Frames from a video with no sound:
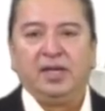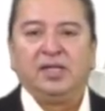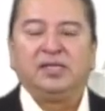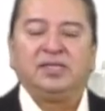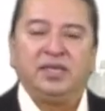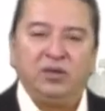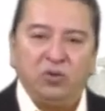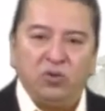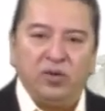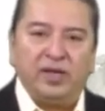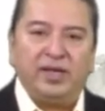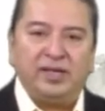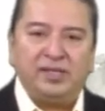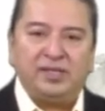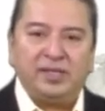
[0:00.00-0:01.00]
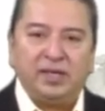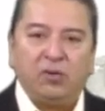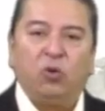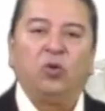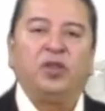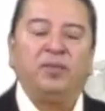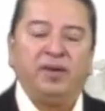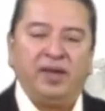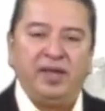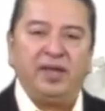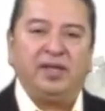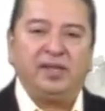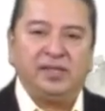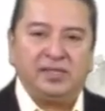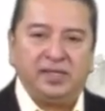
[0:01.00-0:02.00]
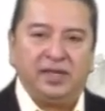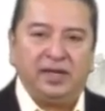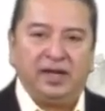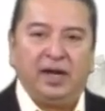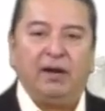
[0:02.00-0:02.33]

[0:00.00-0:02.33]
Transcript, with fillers: si no es o debería de ser